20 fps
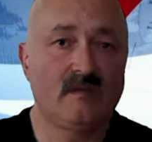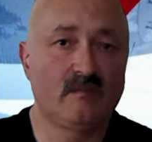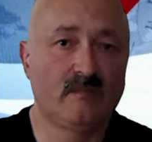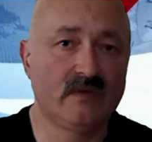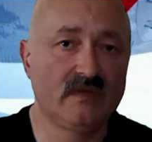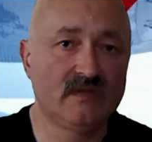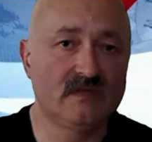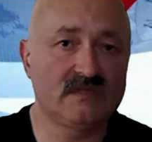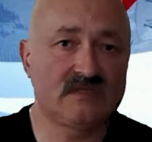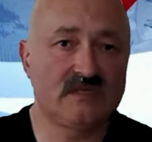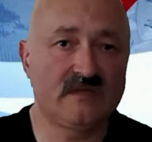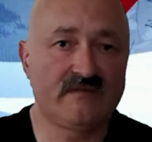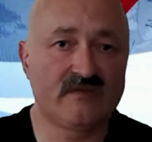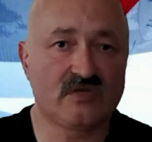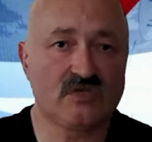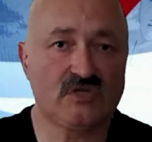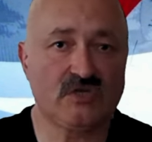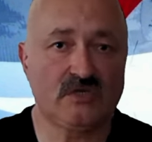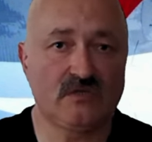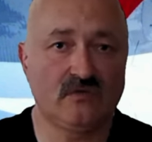было
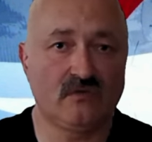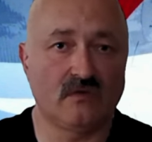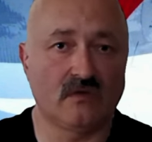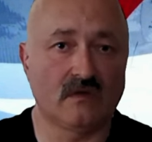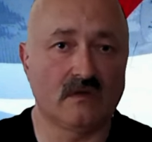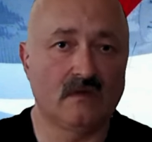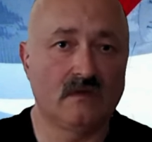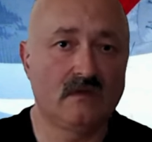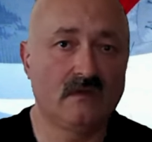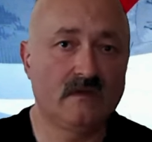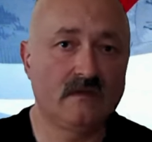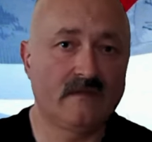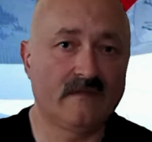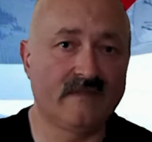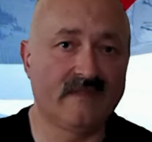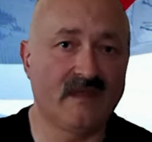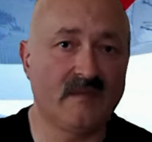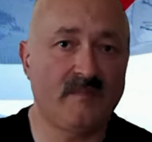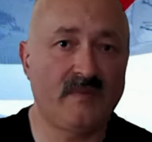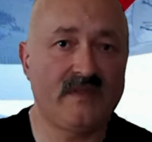совершено
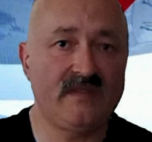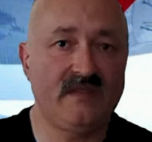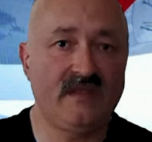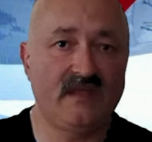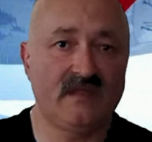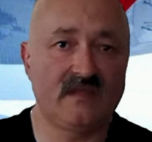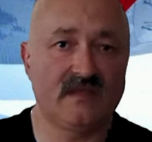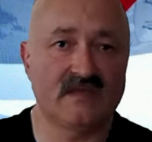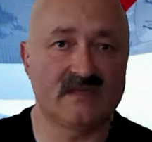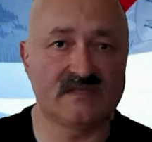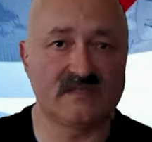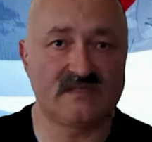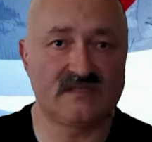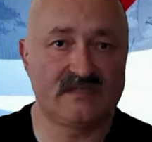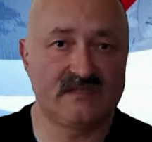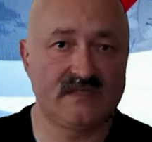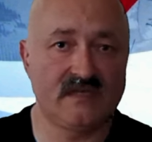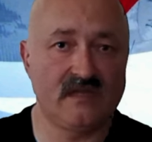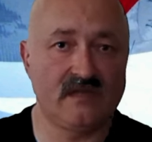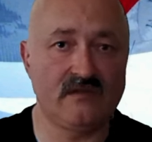нападение с
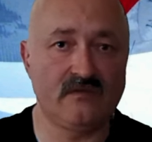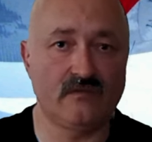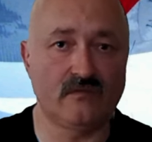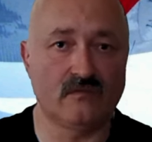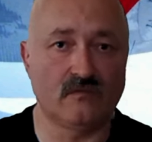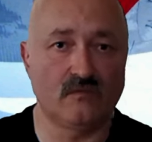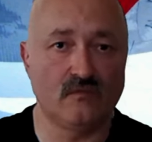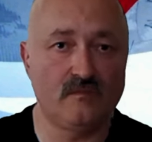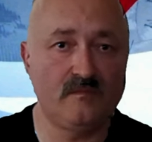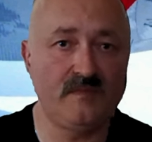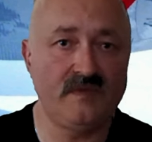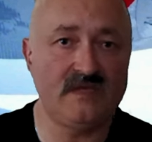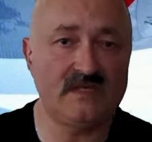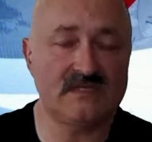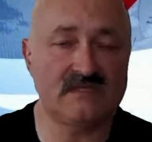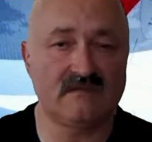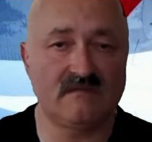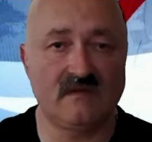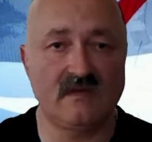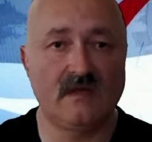целью
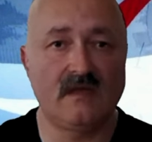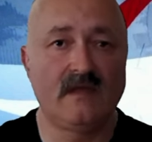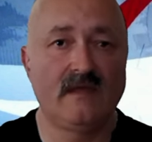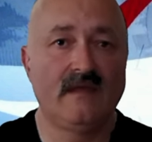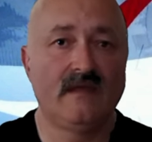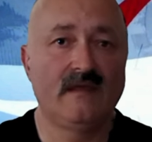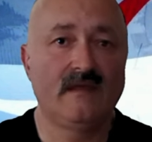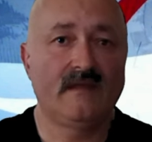убийства